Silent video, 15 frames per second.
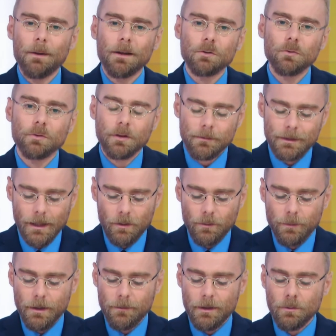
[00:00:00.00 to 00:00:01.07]
de choses comme ça que le
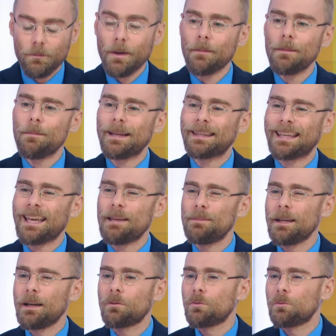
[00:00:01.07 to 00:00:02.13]
PIB ne permet pas très
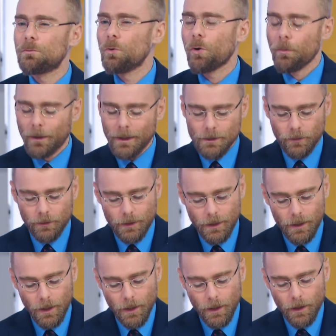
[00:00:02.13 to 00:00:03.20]
bien de, représenter.
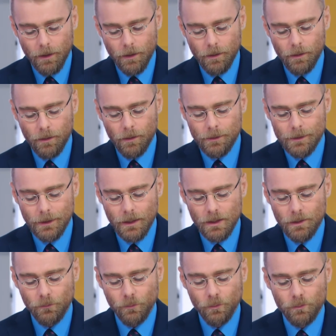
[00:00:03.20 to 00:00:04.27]
Euh, c'est un
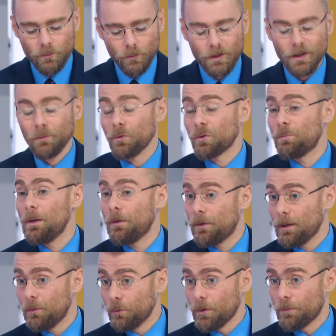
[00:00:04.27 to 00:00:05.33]
chiffre dont, dont il faut se méfier,
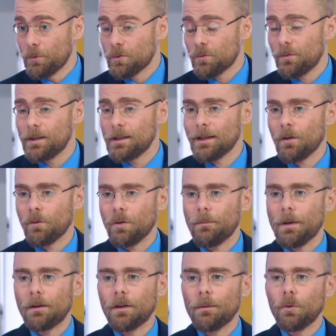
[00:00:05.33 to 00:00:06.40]
d'autant plus, je vous le disais, qu'on en
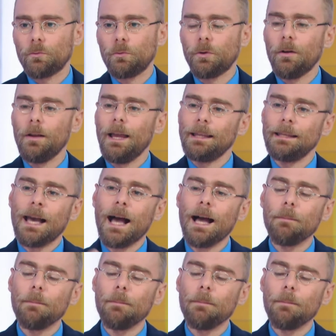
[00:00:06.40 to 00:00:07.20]
parle vraiment tout le temps. Il y a un